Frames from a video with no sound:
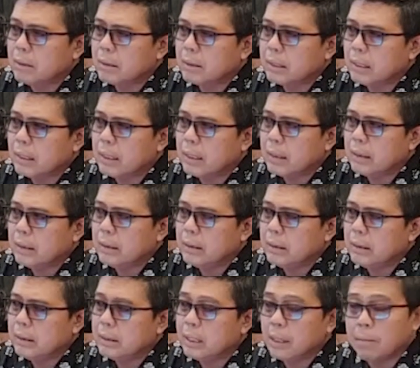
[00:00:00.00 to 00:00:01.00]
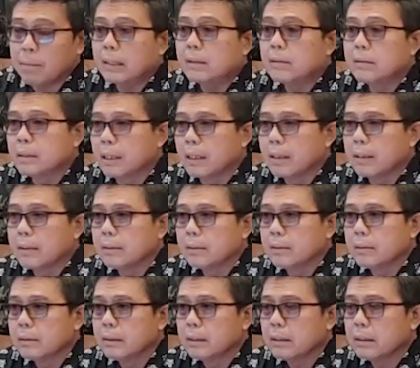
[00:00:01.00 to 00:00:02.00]
kita ini tidak manja,
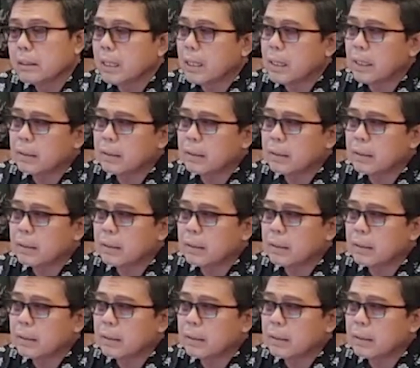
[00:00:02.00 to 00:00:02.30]
kita